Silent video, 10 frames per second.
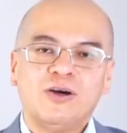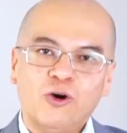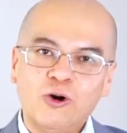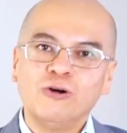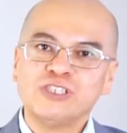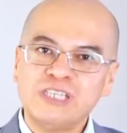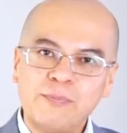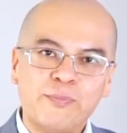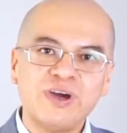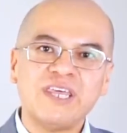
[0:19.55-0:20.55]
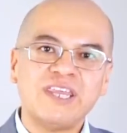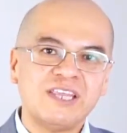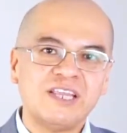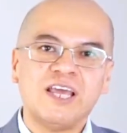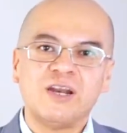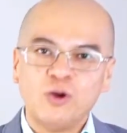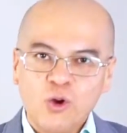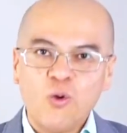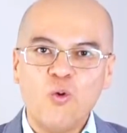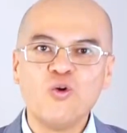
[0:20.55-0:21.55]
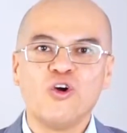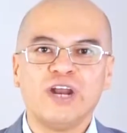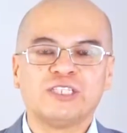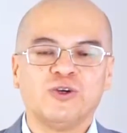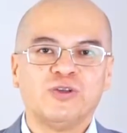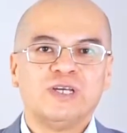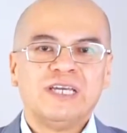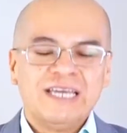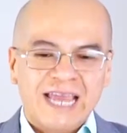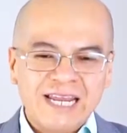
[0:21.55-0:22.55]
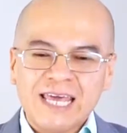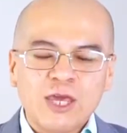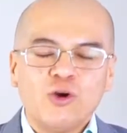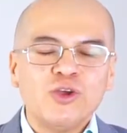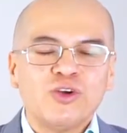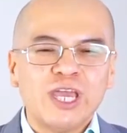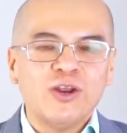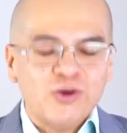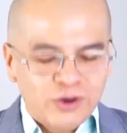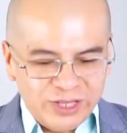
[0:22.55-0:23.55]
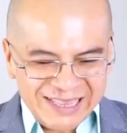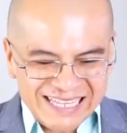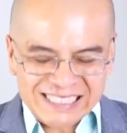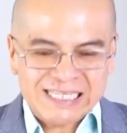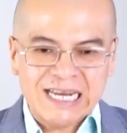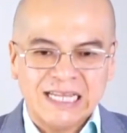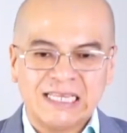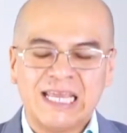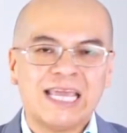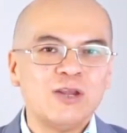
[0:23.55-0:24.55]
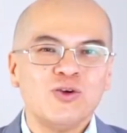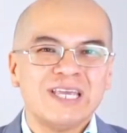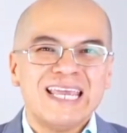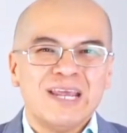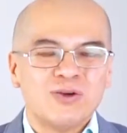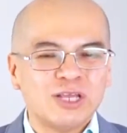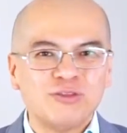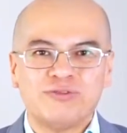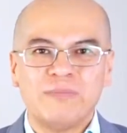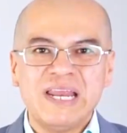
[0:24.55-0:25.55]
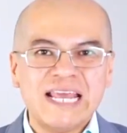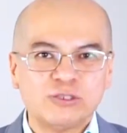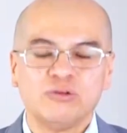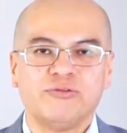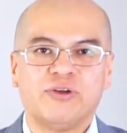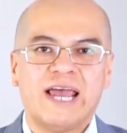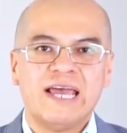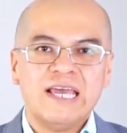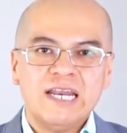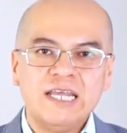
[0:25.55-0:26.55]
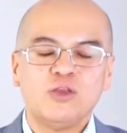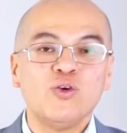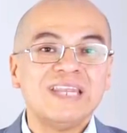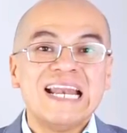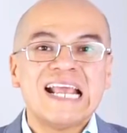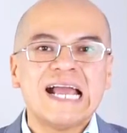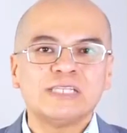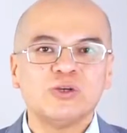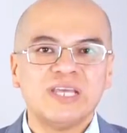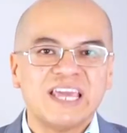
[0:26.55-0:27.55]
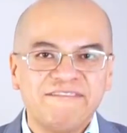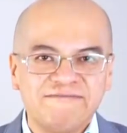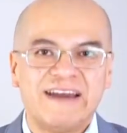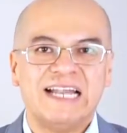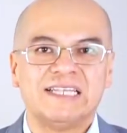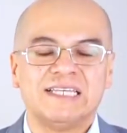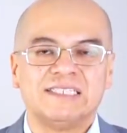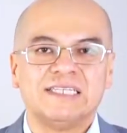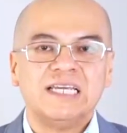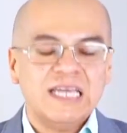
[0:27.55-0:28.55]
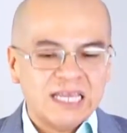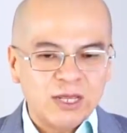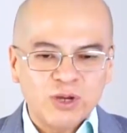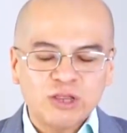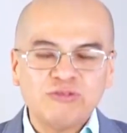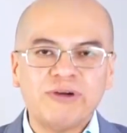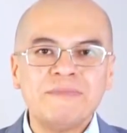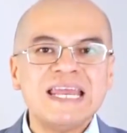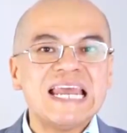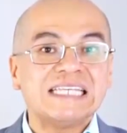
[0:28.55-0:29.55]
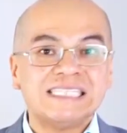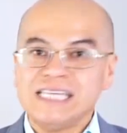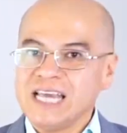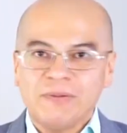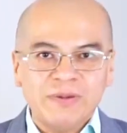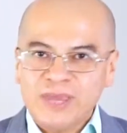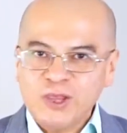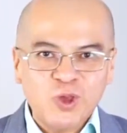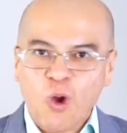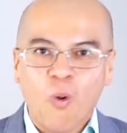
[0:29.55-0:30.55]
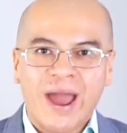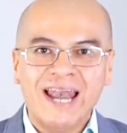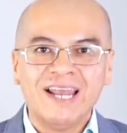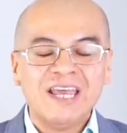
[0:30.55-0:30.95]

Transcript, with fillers: o se puede detener un corazón. El día de hoy yo quiero decirte que no quiero que tu familia sufra ni tú en el caso de que faltes. Quiero que tu familia siga viviendo igual,